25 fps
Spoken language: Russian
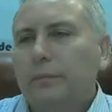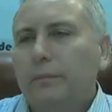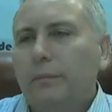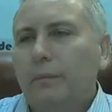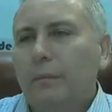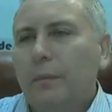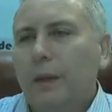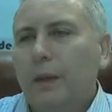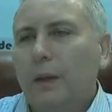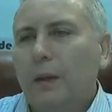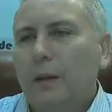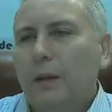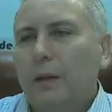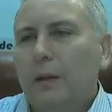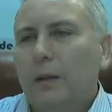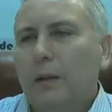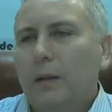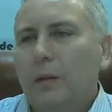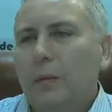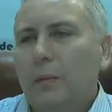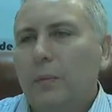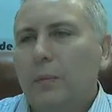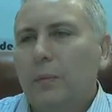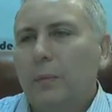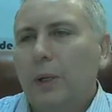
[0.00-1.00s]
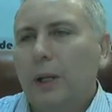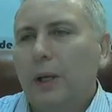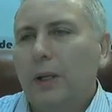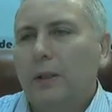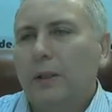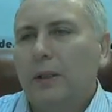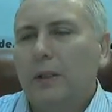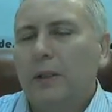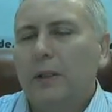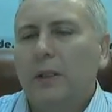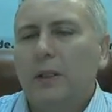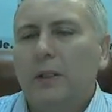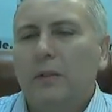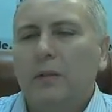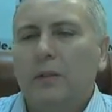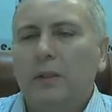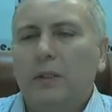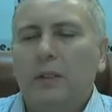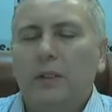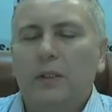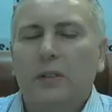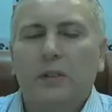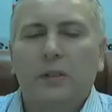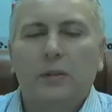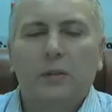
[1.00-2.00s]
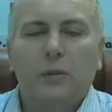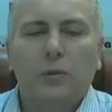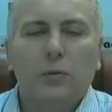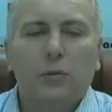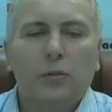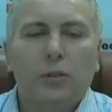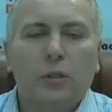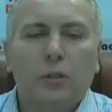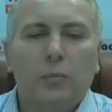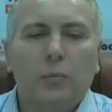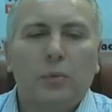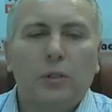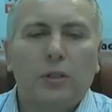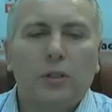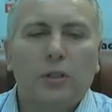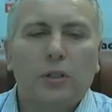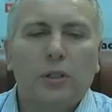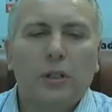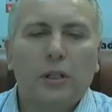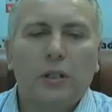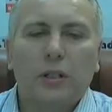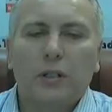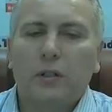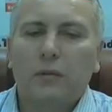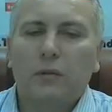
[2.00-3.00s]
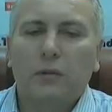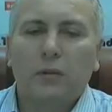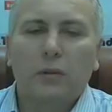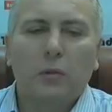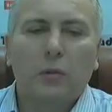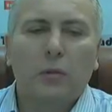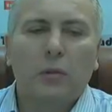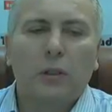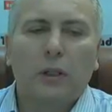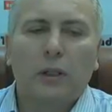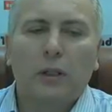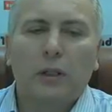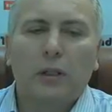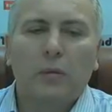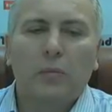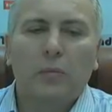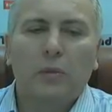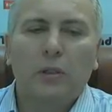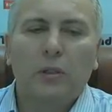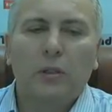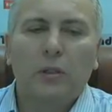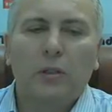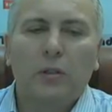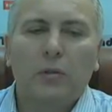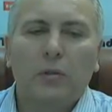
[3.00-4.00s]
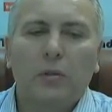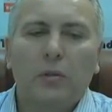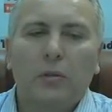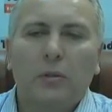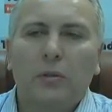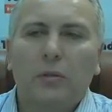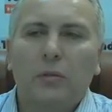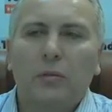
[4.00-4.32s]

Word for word: А, пятый день вниз, тоже без шансов. Доллар доминирует.